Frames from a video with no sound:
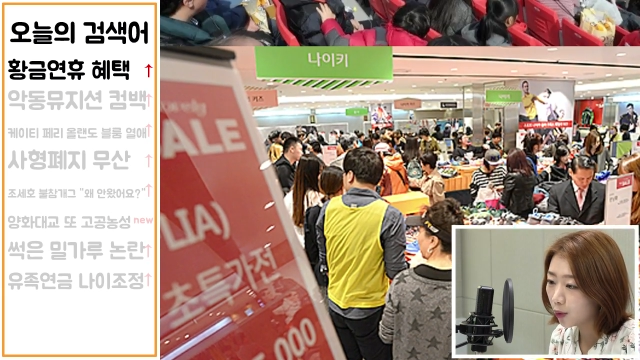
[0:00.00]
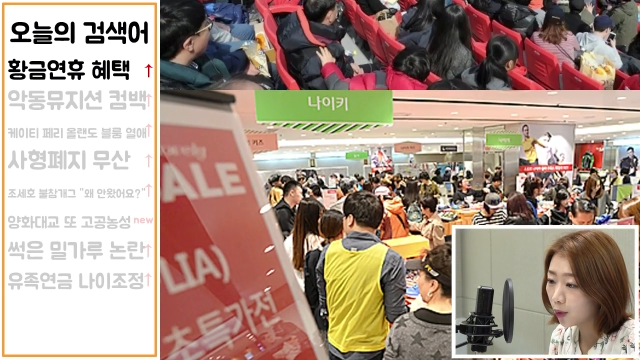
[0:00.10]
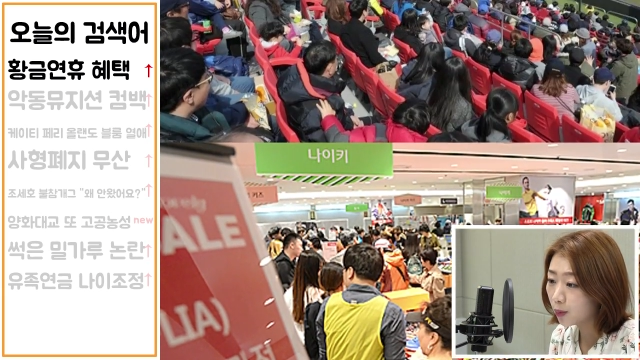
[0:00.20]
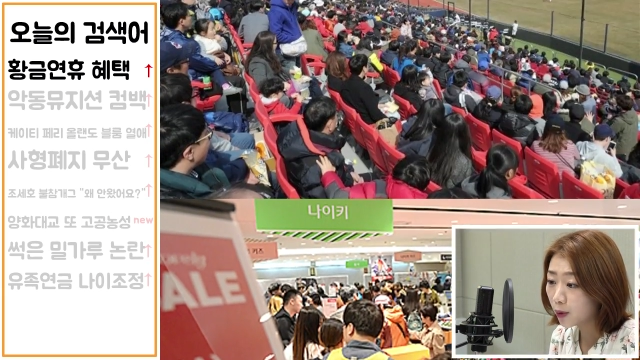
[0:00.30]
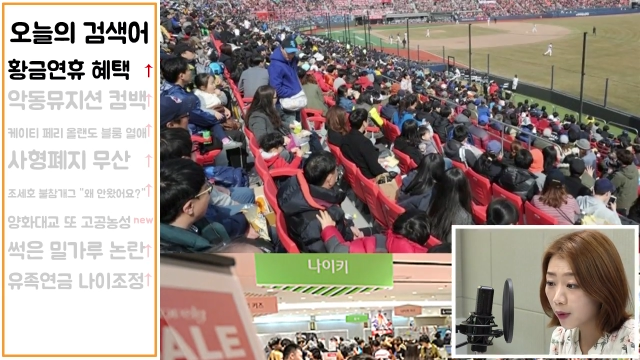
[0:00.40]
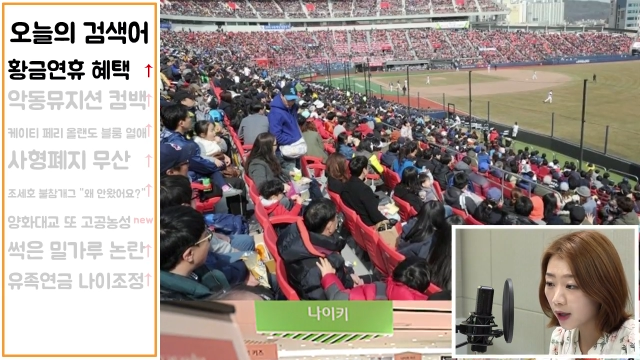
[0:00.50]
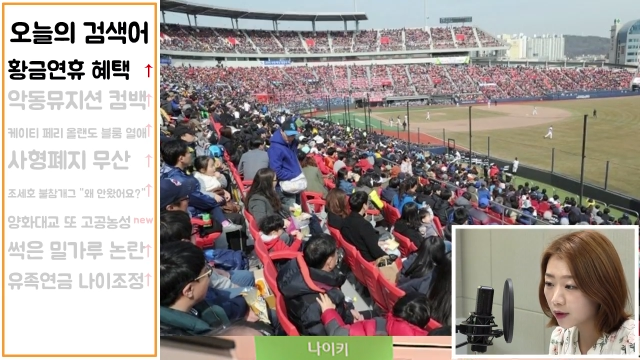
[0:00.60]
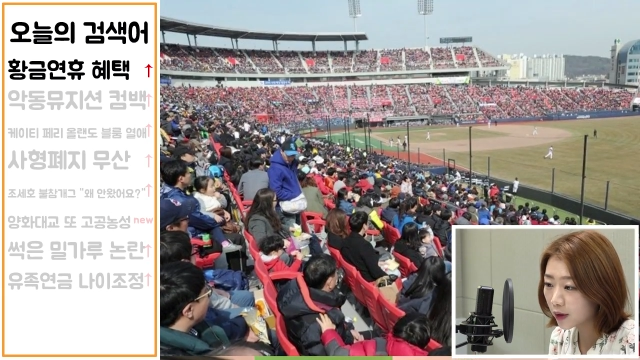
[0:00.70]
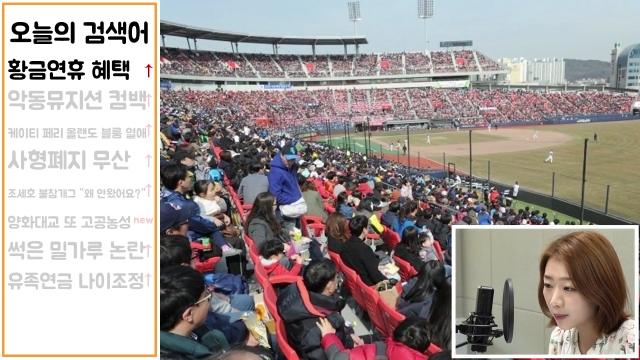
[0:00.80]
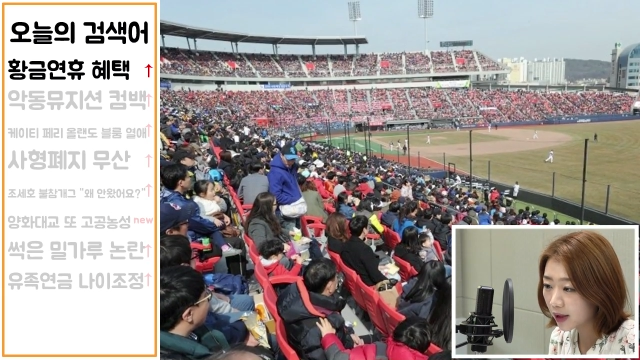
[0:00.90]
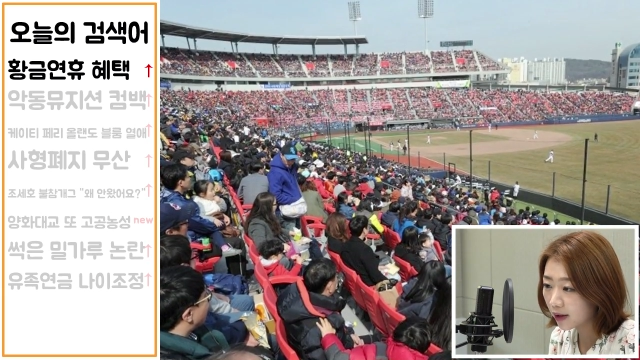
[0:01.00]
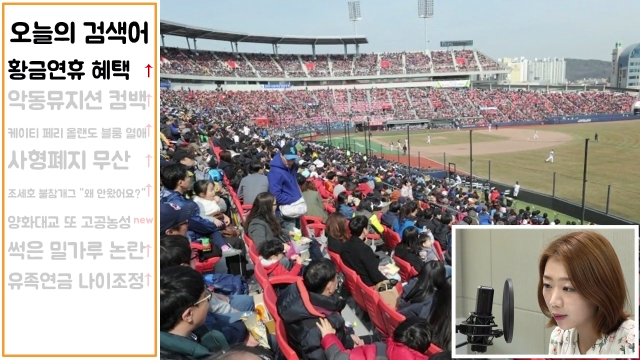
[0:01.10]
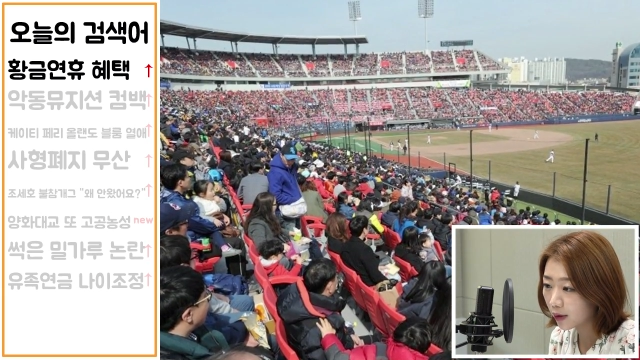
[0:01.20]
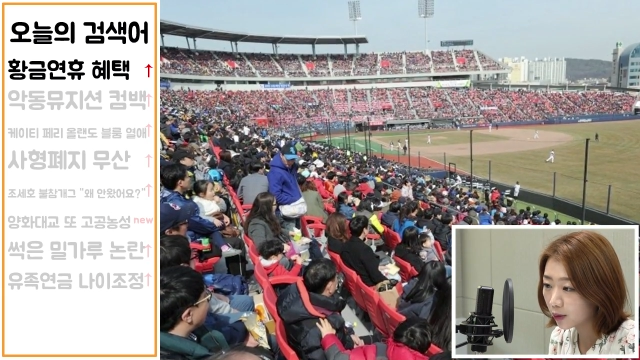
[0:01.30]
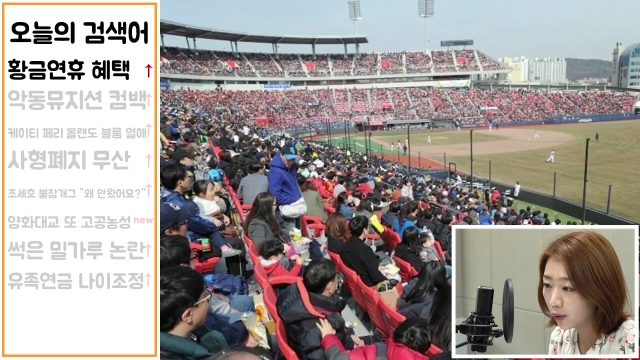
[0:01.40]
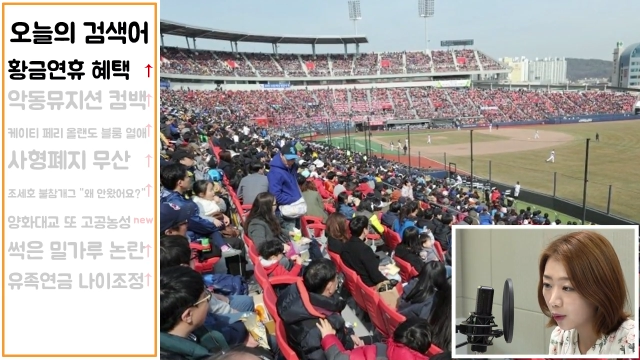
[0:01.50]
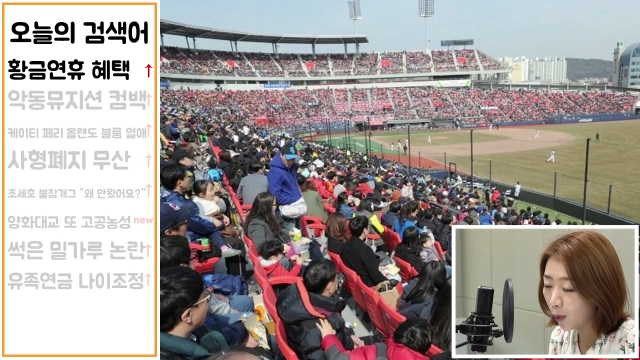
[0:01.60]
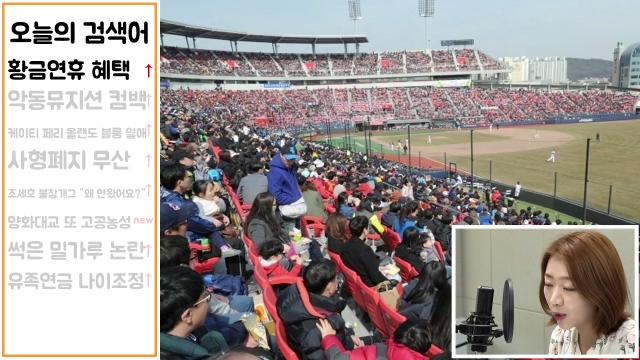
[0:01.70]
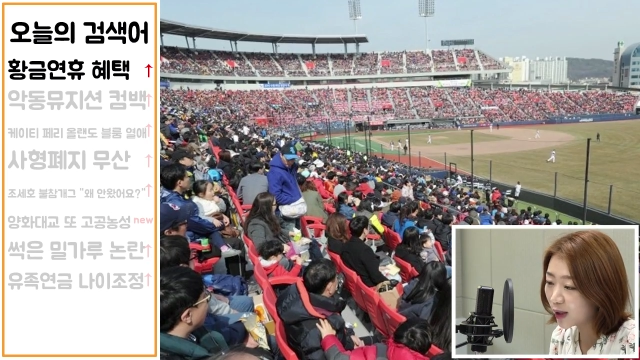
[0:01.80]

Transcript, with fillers: 또 프로야구 입장권도